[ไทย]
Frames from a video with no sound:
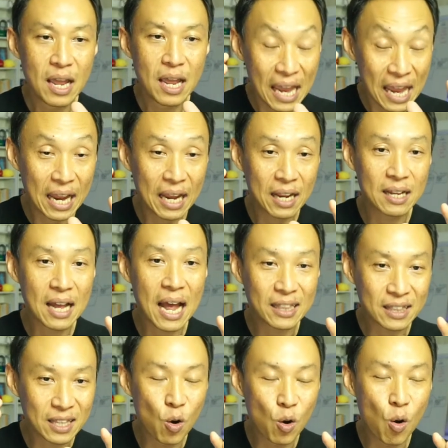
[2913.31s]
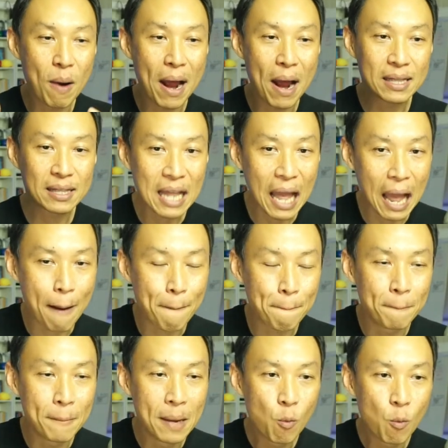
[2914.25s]
เองอัตโนมัติตาม
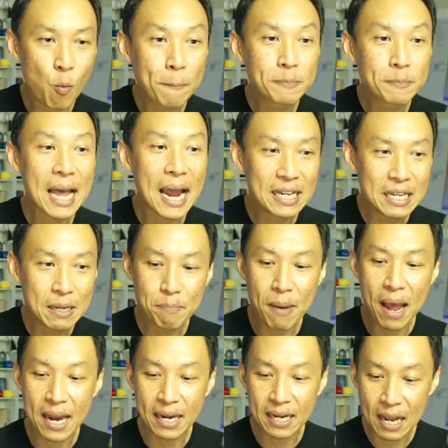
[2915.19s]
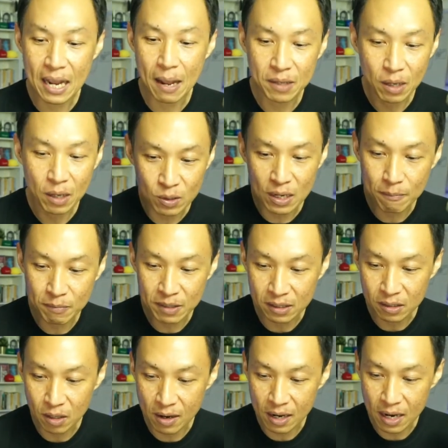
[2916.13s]
เว็บไซต์ที่ไปนะครับถ้าคุณทำ
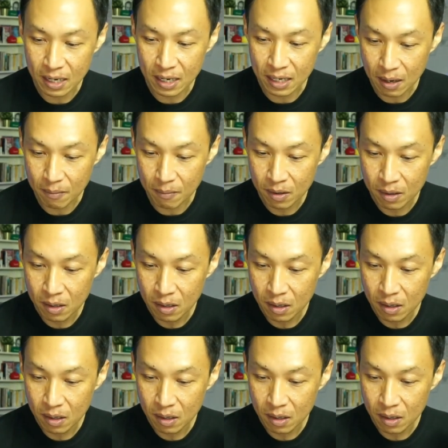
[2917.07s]
ถึงตอนนั้นนะครับ